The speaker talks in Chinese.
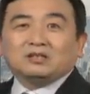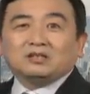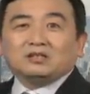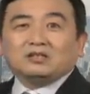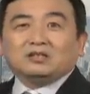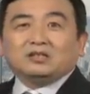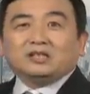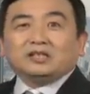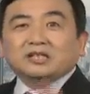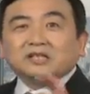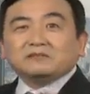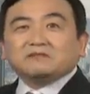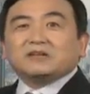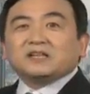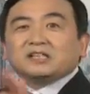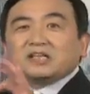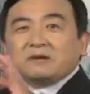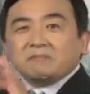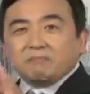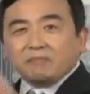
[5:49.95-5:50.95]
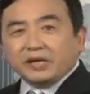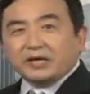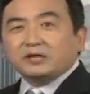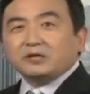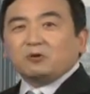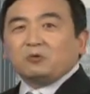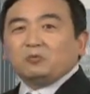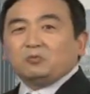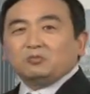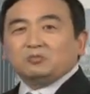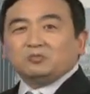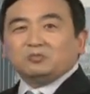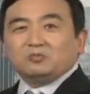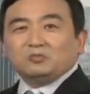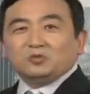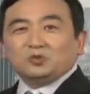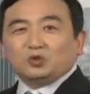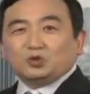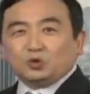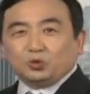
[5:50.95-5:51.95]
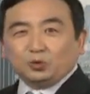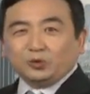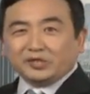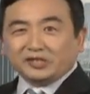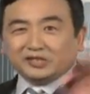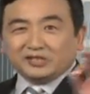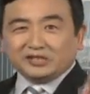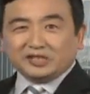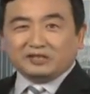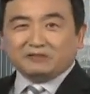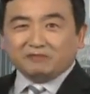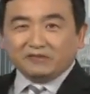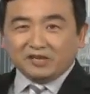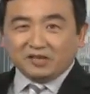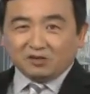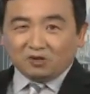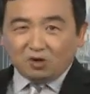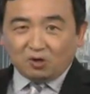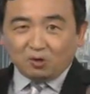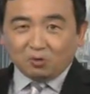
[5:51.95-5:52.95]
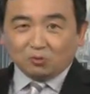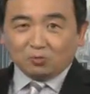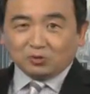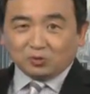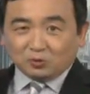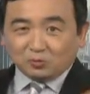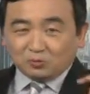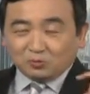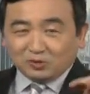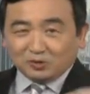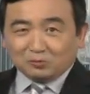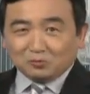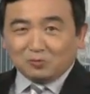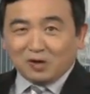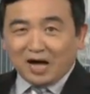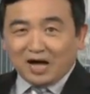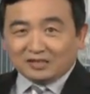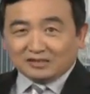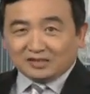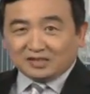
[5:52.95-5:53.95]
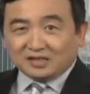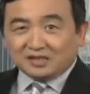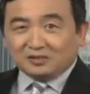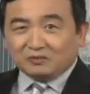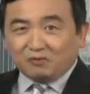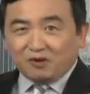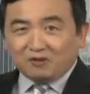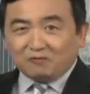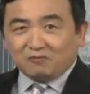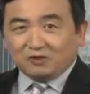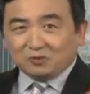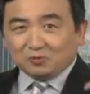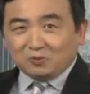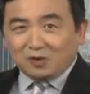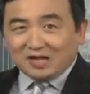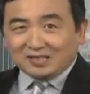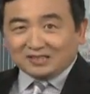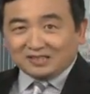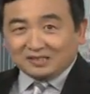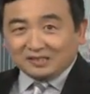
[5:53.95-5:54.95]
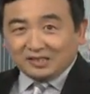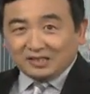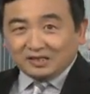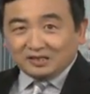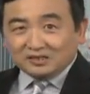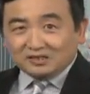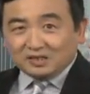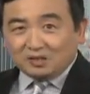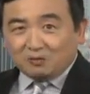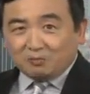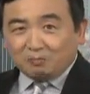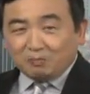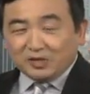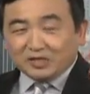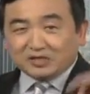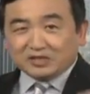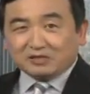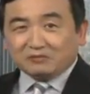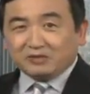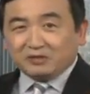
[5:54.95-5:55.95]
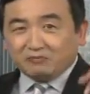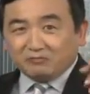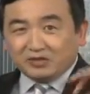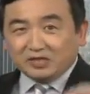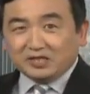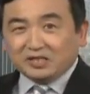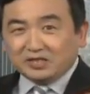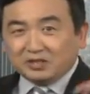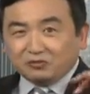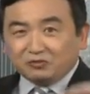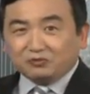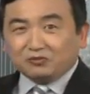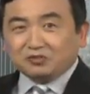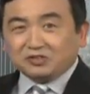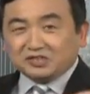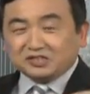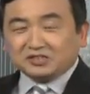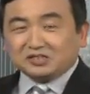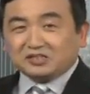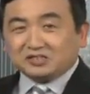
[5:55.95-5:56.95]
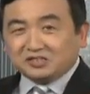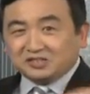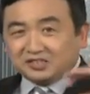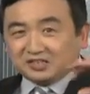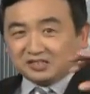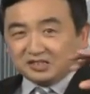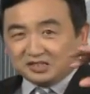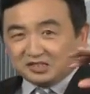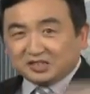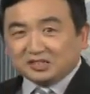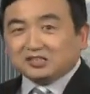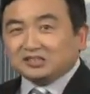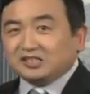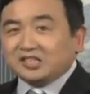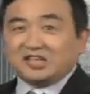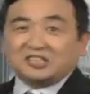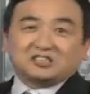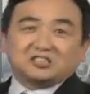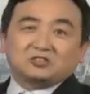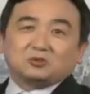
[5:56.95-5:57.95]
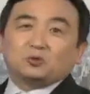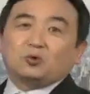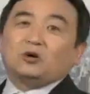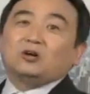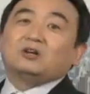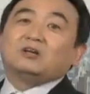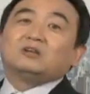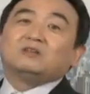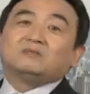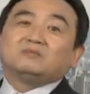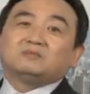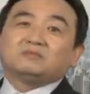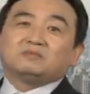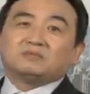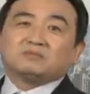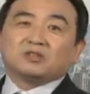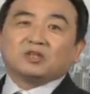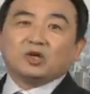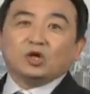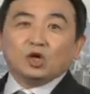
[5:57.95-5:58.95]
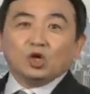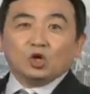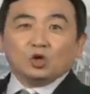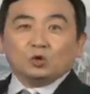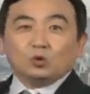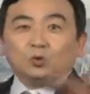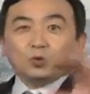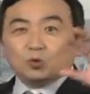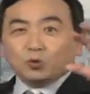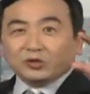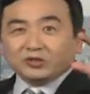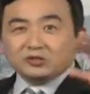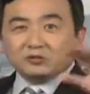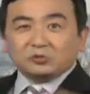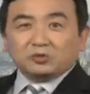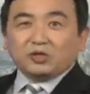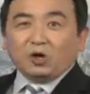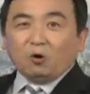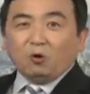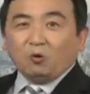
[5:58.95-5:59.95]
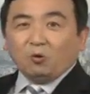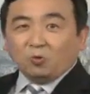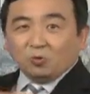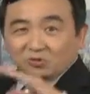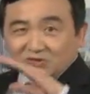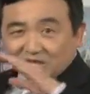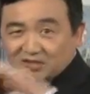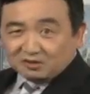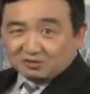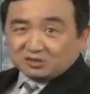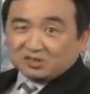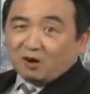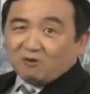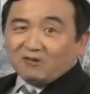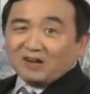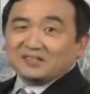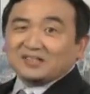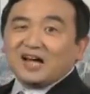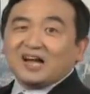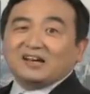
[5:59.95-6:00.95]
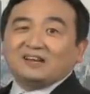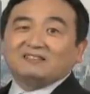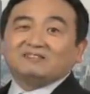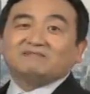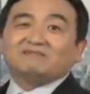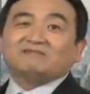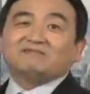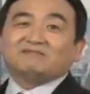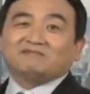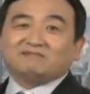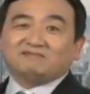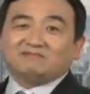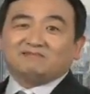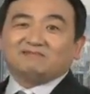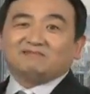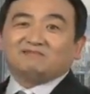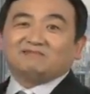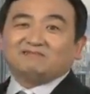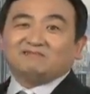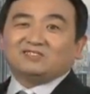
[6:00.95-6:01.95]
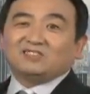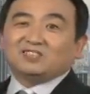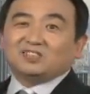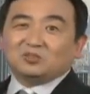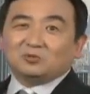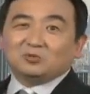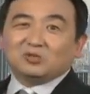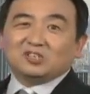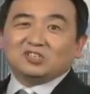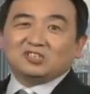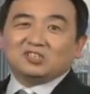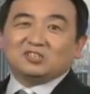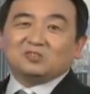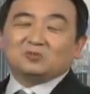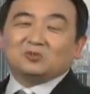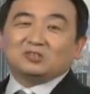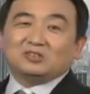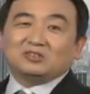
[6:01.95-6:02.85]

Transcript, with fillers: 因为他没有，所以成为了欧洲文化、西方文化的叫被称为文艺复兴时期的经典之作。如果就有，他就早完蛋了。这就是我的结论。